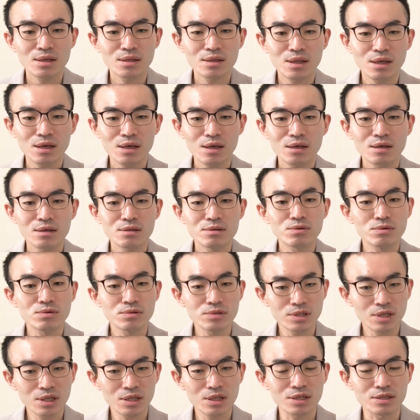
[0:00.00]
で、
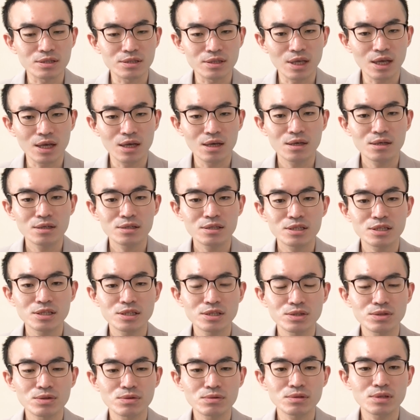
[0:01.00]
当然ですね、
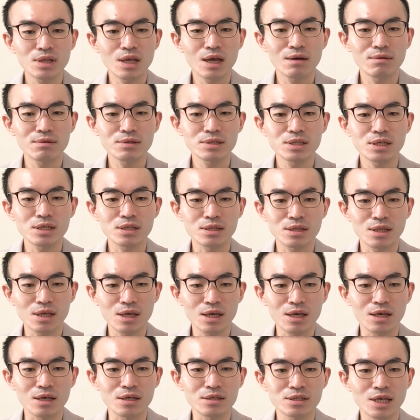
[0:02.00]
進捗に合わせ
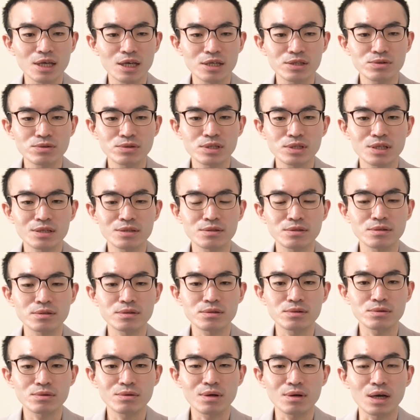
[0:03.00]
て再調整す
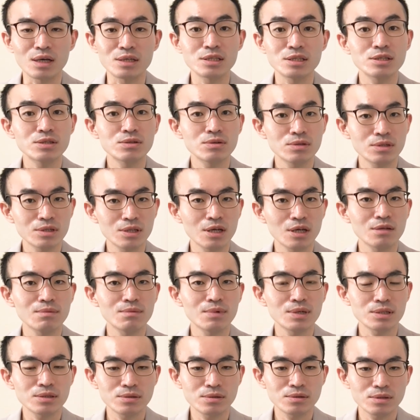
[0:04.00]
ることが必要になり
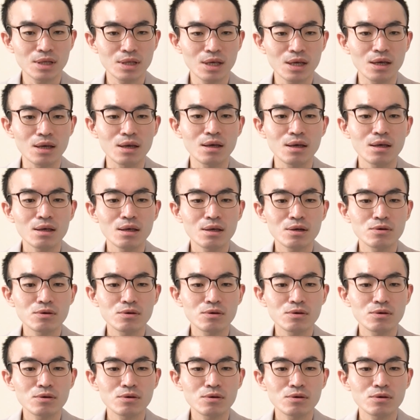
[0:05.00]
ますので、